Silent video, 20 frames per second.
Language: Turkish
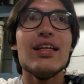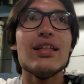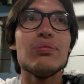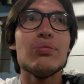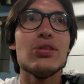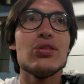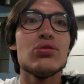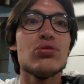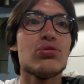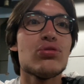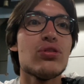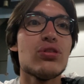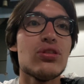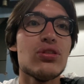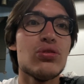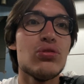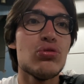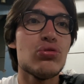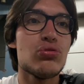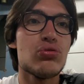gitmek istiyorsanız
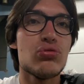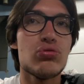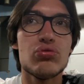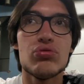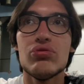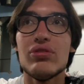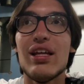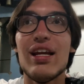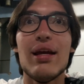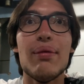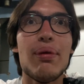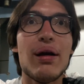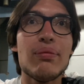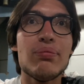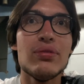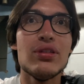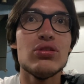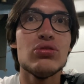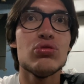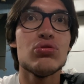gidiyorsunuz. Nereye
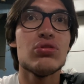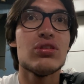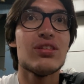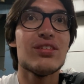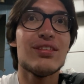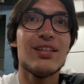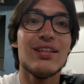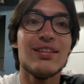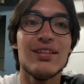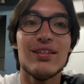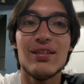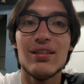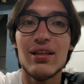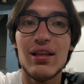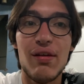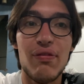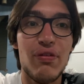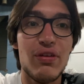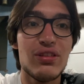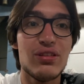bakmak istiyorsanız, nerede ne
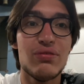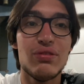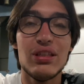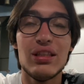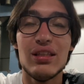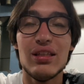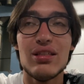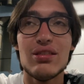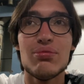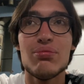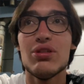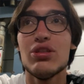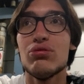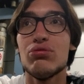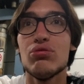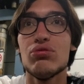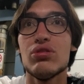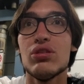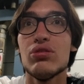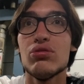kadar fazla vakit geçirmek
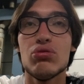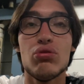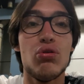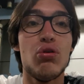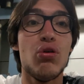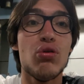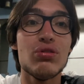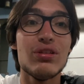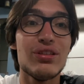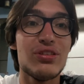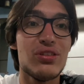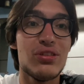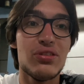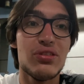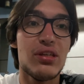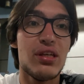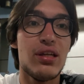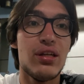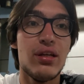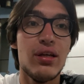istiyorsanız oradasınız
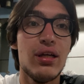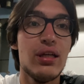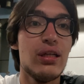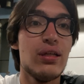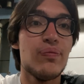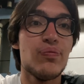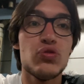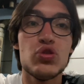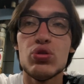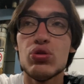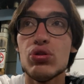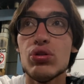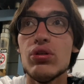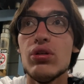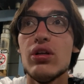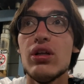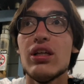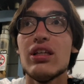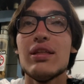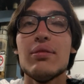yani. Çünkü
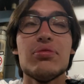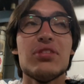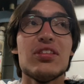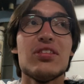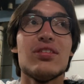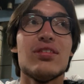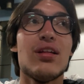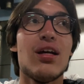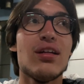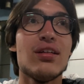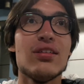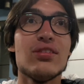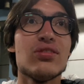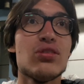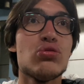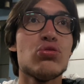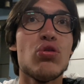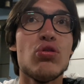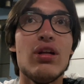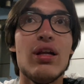kimse sizin arkanızda
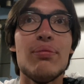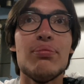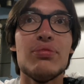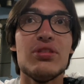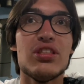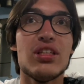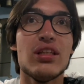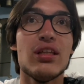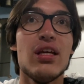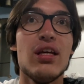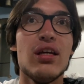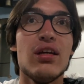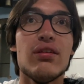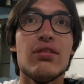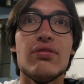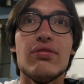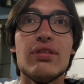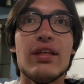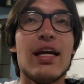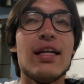söylenmeyecek.
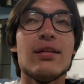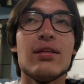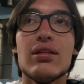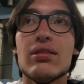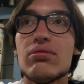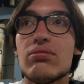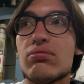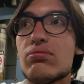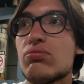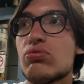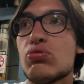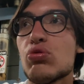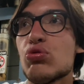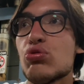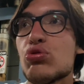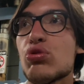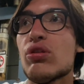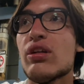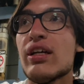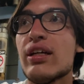Yani
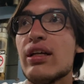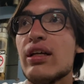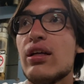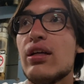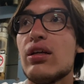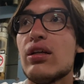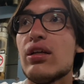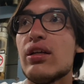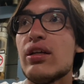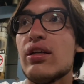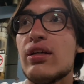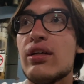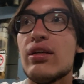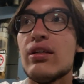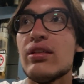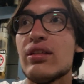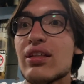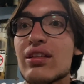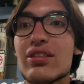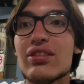sonuç olarak e,
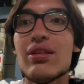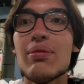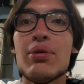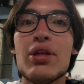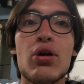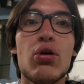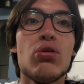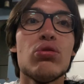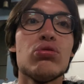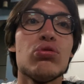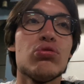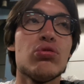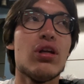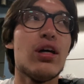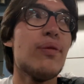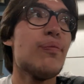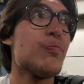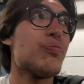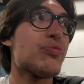yanınızda biri olduğunda